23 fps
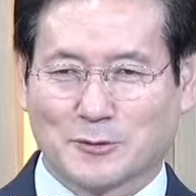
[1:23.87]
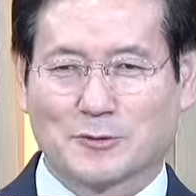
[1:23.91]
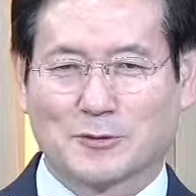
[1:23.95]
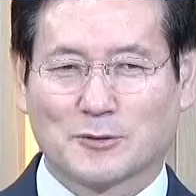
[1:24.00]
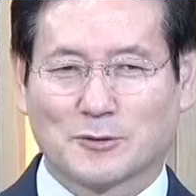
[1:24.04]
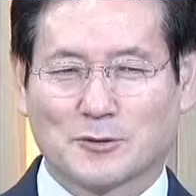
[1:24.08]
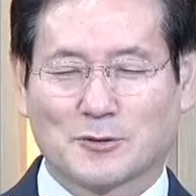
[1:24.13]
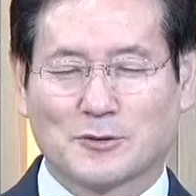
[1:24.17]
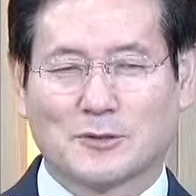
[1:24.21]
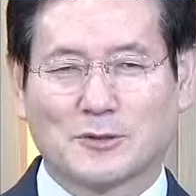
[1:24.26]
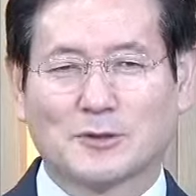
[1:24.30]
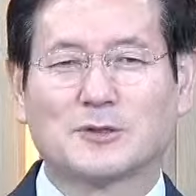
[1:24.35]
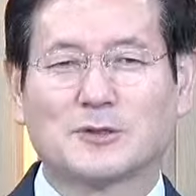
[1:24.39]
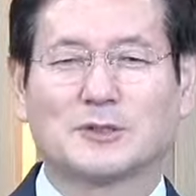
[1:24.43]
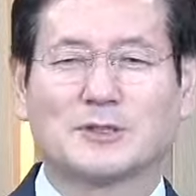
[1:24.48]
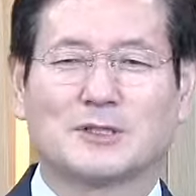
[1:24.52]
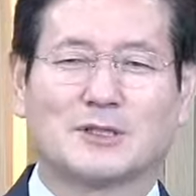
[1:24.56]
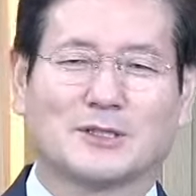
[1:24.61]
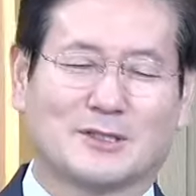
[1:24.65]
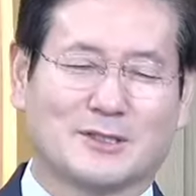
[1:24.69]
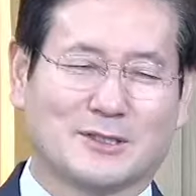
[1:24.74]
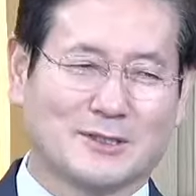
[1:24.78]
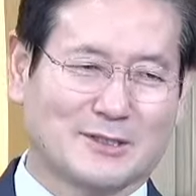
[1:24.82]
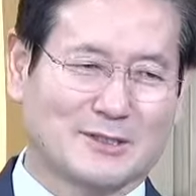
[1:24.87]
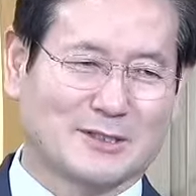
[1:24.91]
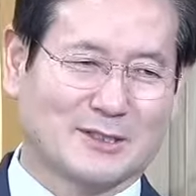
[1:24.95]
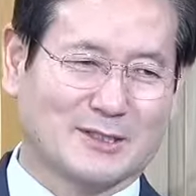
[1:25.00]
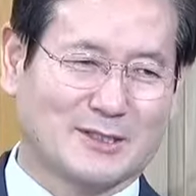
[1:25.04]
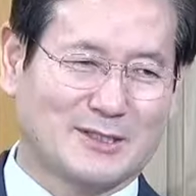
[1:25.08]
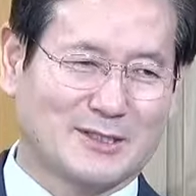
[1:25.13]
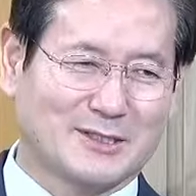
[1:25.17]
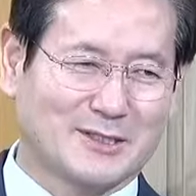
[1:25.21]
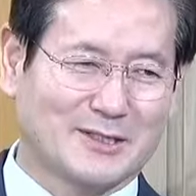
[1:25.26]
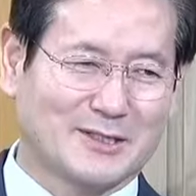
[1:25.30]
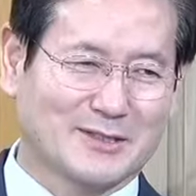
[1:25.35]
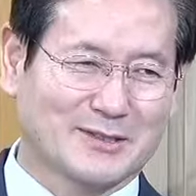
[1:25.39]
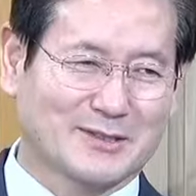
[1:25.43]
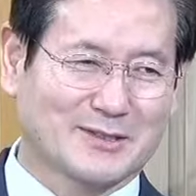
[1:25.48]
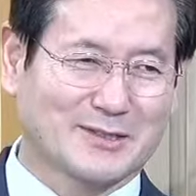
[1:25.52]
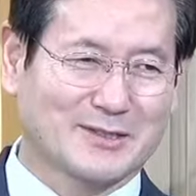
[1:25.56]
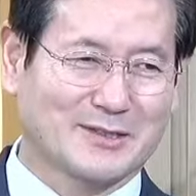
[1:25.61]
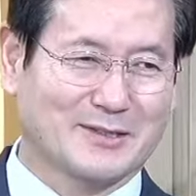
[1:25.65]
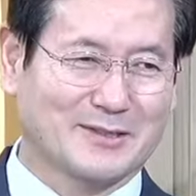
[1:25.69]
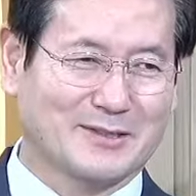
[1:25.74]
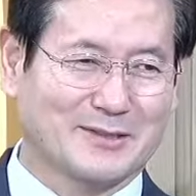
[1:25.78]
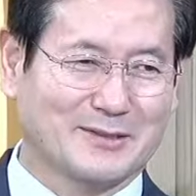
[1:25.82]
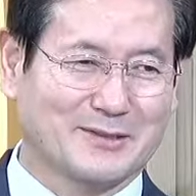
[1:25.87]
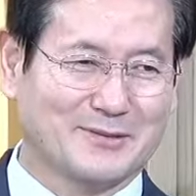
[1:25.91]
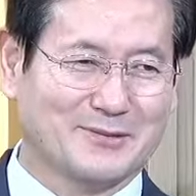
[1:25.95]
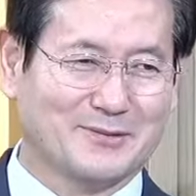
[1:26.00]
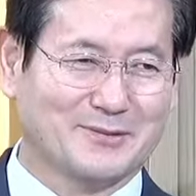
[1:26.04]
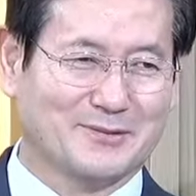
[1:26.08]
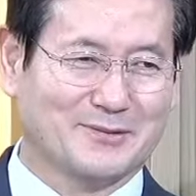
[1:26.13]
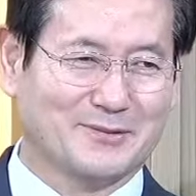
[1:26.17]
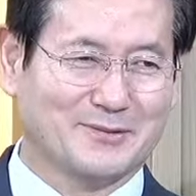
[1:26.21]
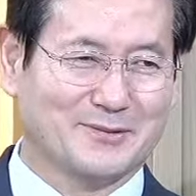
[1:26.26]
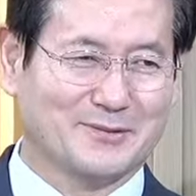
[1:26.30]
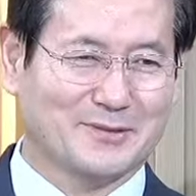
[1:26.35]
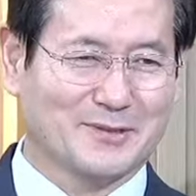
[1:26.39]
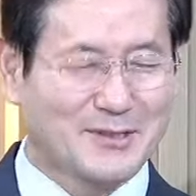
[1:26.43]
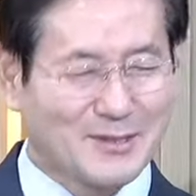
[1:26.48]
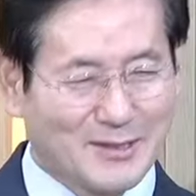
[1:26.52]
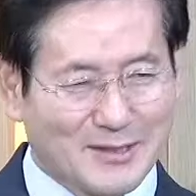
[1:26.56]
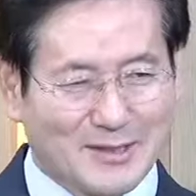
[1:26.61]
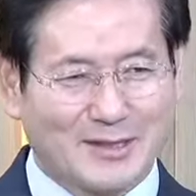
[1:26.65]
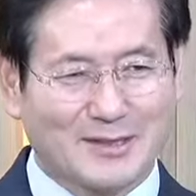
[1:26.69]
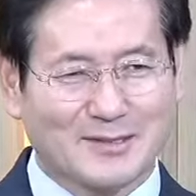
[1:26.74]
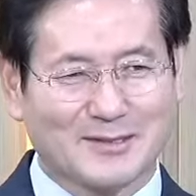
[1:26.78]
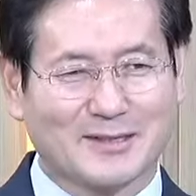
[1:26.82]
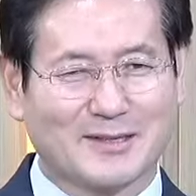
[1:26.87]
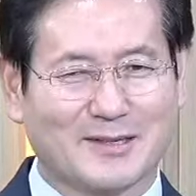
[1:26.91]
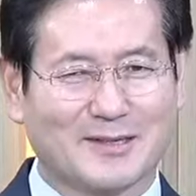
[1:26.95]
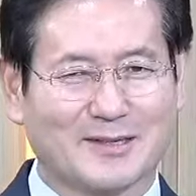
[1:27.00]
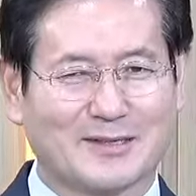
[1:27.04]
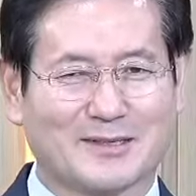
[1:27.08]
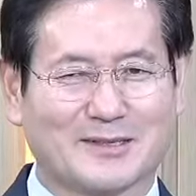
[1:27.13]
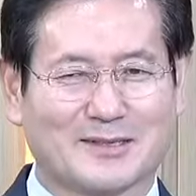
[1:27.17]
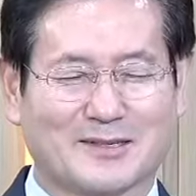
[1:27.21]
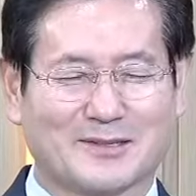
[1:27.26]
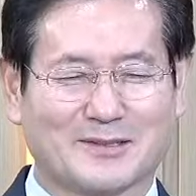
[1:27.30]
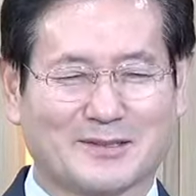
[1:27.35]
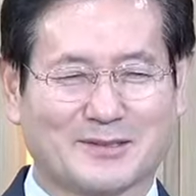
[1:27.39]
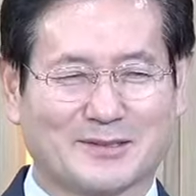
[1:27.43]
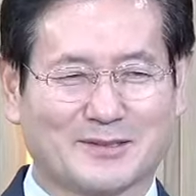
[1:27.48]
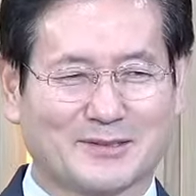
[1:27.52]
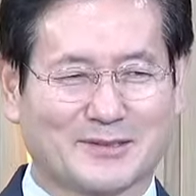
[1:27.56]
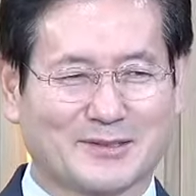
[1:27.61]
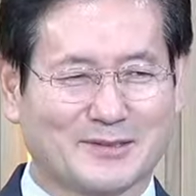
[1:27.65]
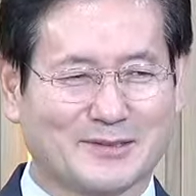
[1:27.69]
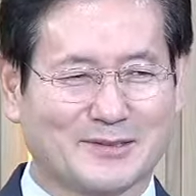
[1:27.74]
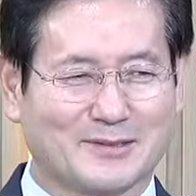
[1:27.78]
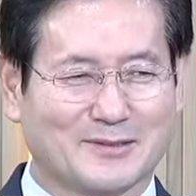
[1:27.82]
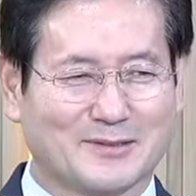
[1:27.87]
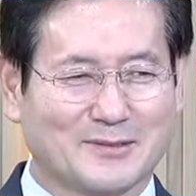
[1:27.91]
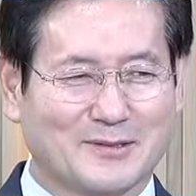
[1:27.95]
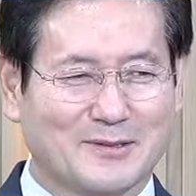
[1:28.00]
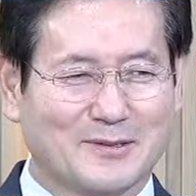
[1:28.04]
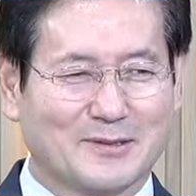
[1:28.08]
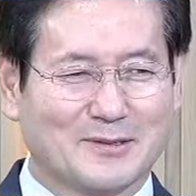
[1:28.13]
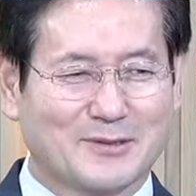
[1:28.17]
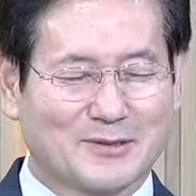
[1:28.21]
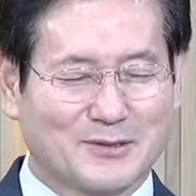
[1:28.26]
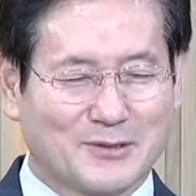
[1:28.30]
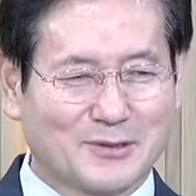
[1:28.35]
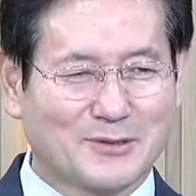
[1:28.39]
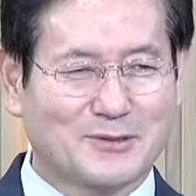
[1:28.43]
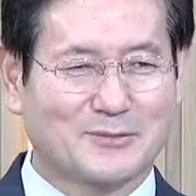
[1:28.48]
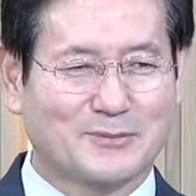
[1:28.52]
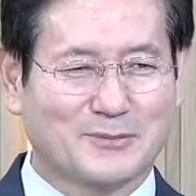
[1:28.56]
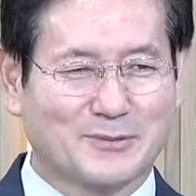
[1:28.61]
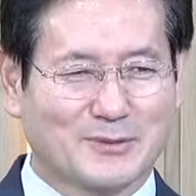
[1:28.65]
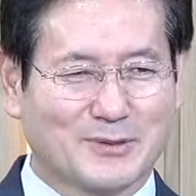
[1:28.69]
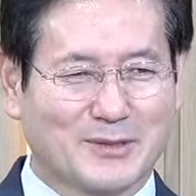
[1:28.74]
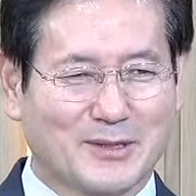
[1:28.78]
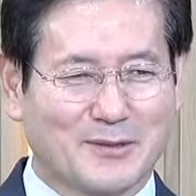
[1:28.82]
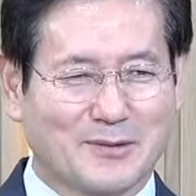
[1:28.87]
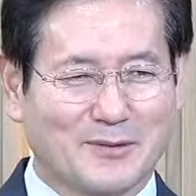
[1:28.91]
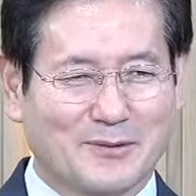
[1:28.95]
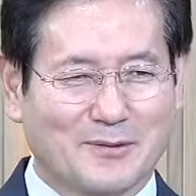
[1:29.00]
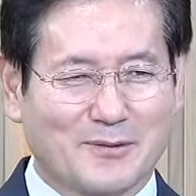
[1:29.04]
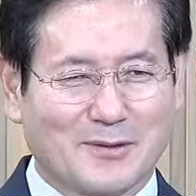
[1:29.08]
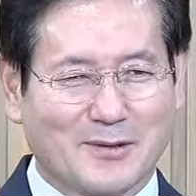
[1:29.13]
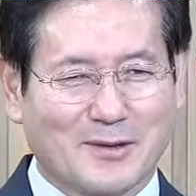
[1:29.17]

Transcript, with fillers: 그것이 진짜 신앙생활이요. 신앙생활이라는 것은 들어 보세요.